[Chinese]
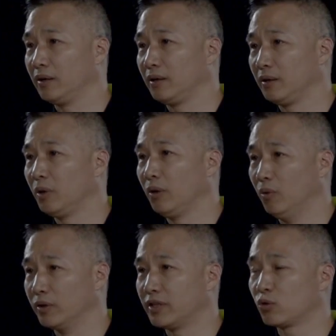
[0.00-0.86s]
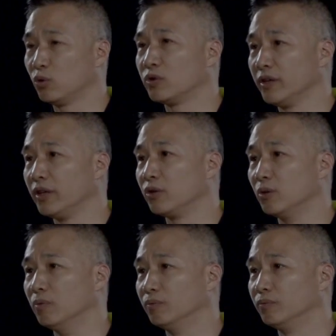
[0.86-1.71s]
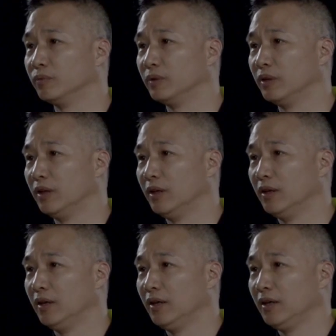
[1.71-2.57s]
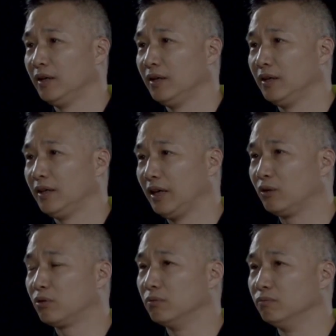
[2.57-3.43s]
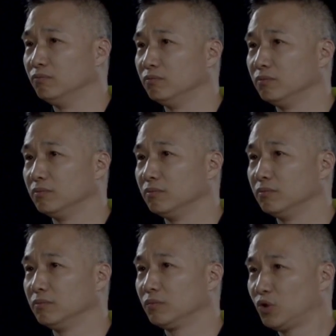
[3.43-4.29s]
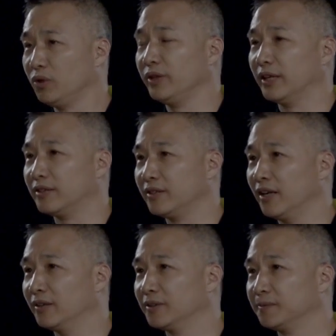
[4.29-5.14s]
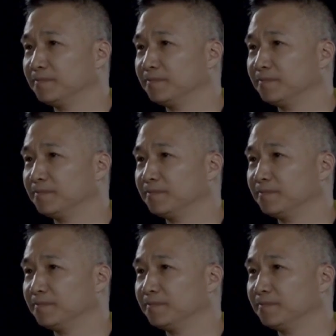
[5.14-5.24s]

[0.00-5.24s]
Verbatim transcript: 因为我在塑造英雄，英雄就应该这样子。